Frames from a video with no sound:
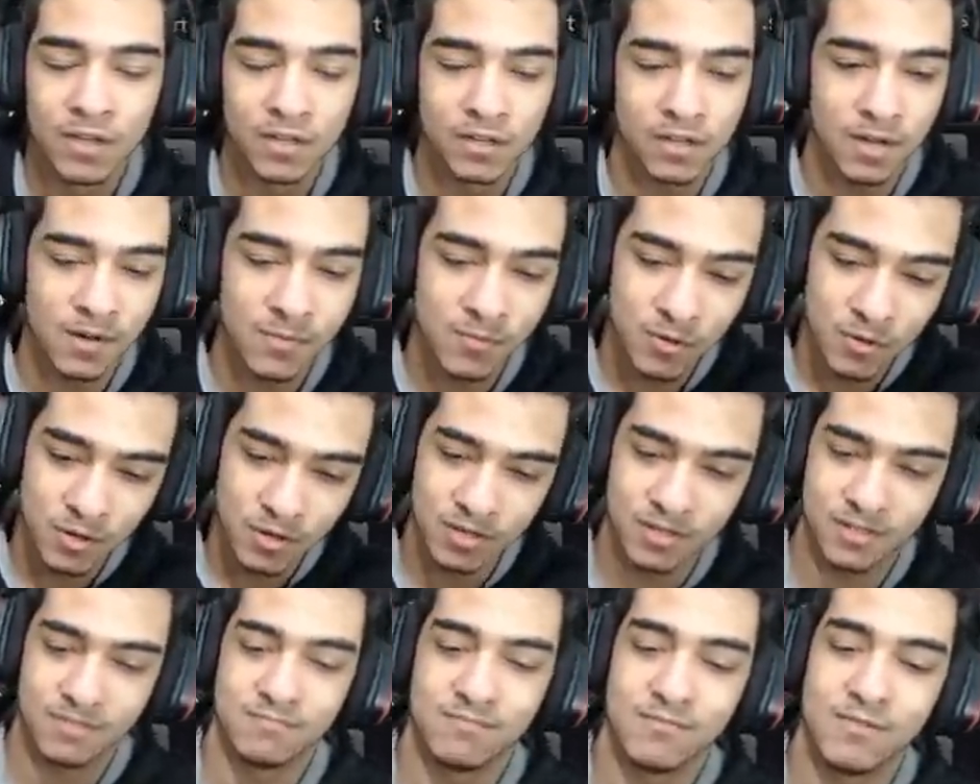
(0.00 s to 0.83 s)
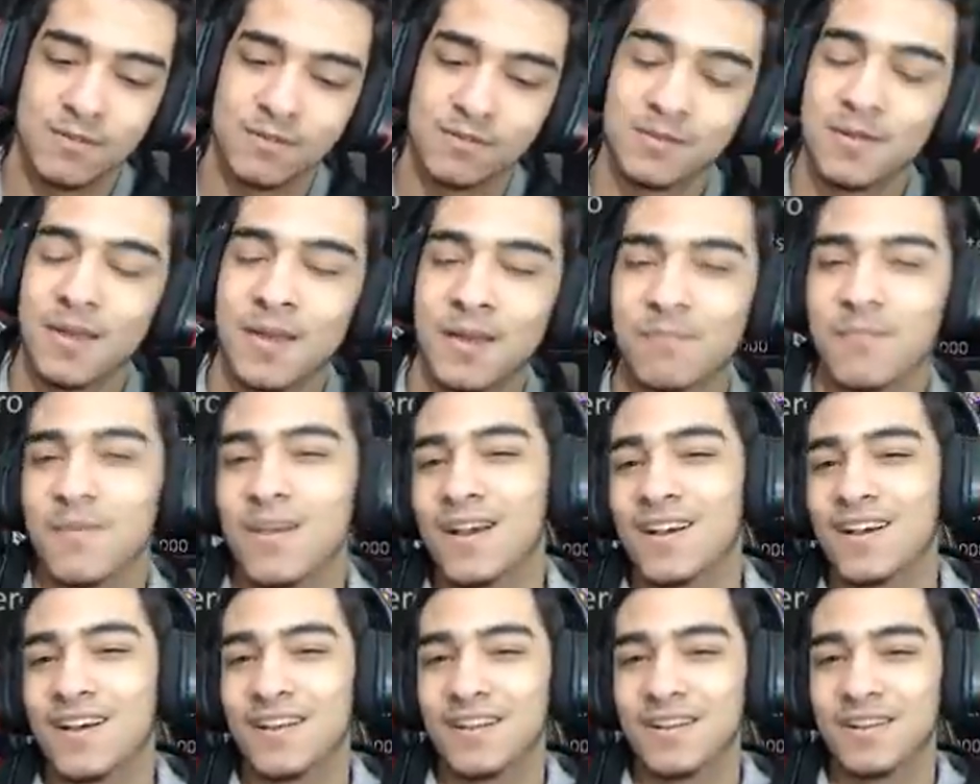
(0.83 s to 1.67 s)
Tabi bu bizim
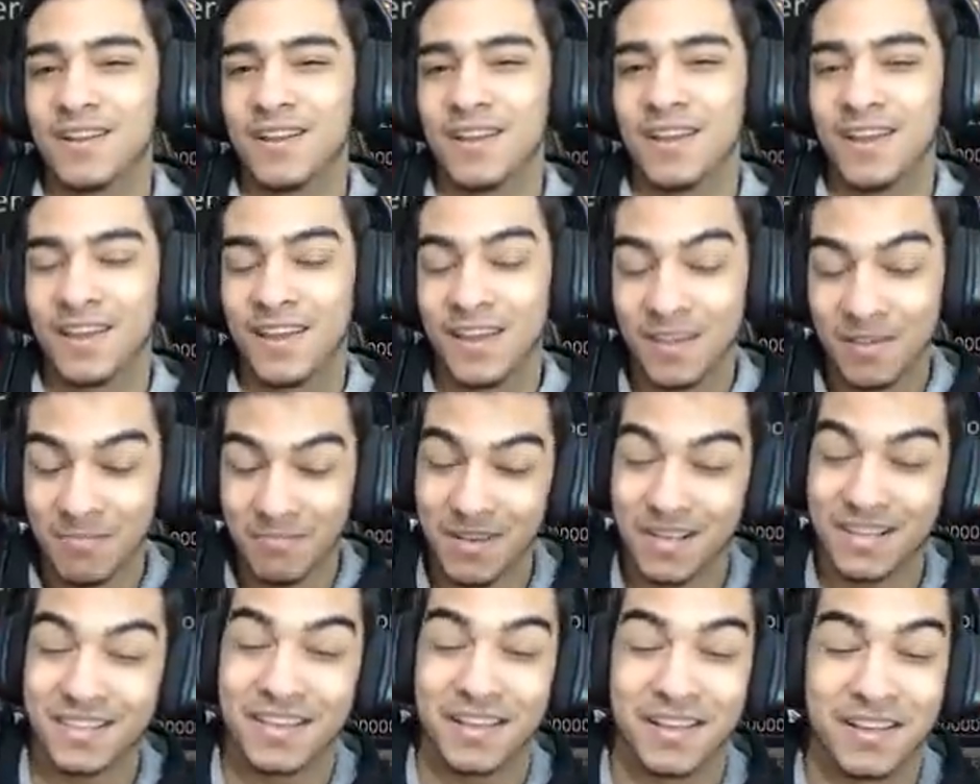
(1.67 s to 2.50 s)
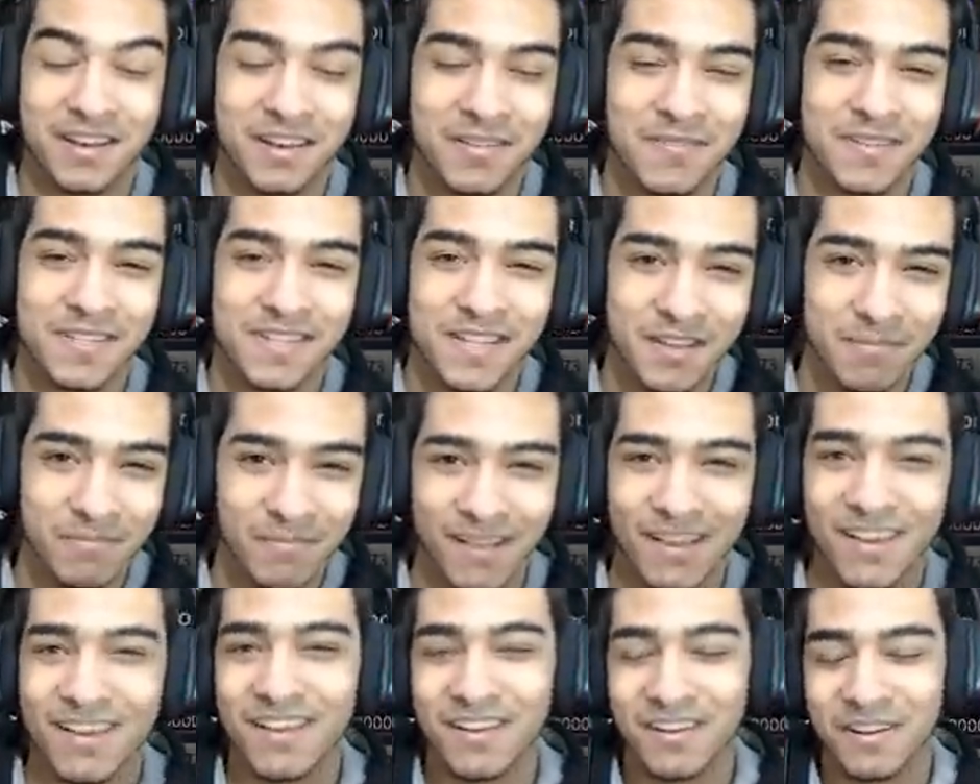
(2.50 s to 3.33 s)
ekmek kanal, ekmek teknemiz,
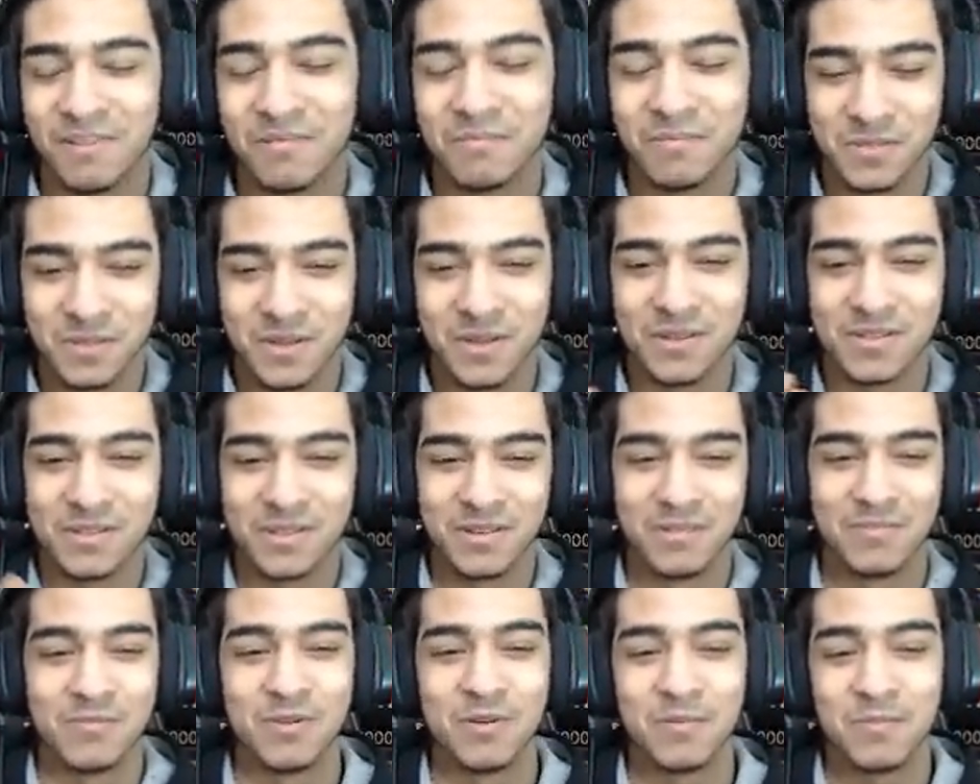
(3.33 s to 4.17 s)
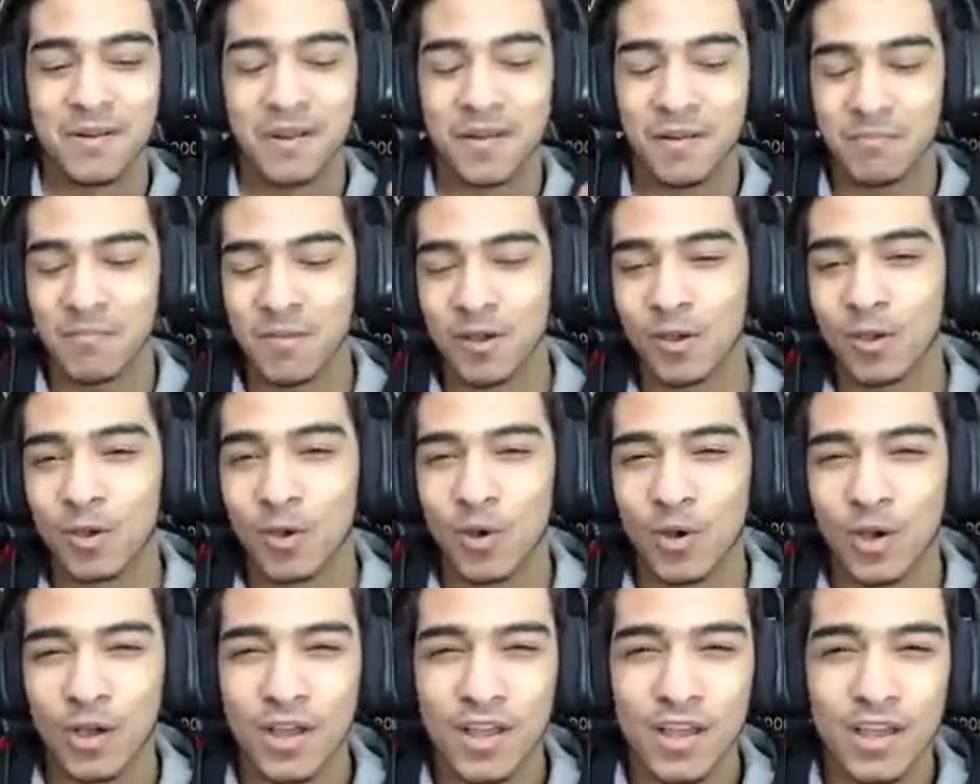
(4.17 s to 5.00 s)
ekmek kanalımız evet. Senin bunu bırakmak
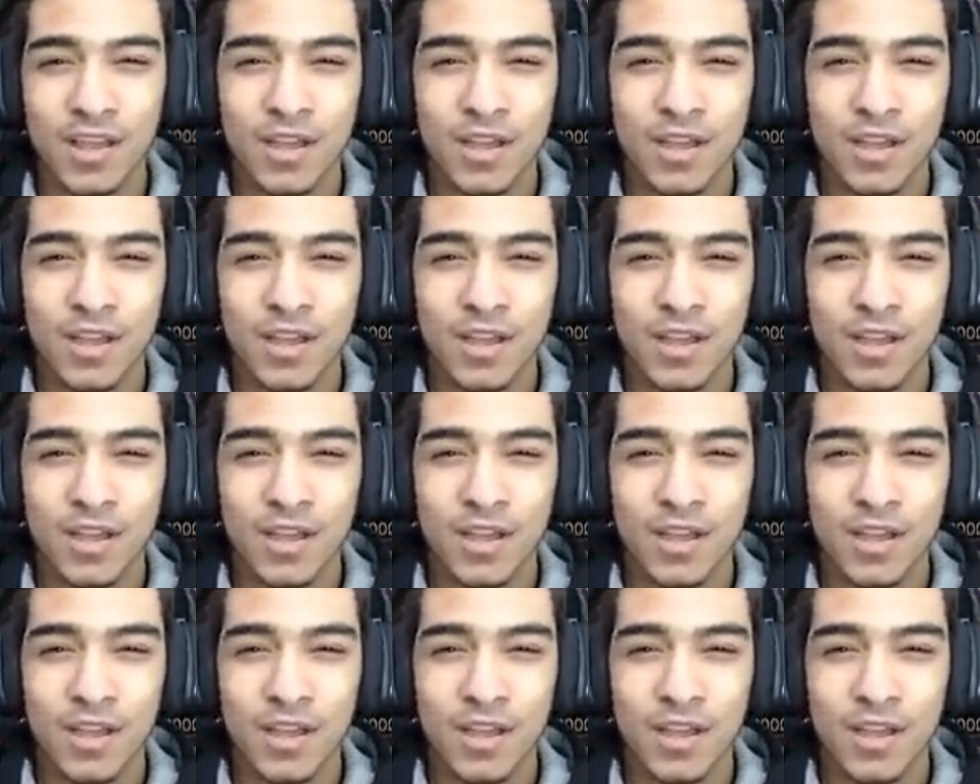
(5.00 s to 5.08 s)
yok.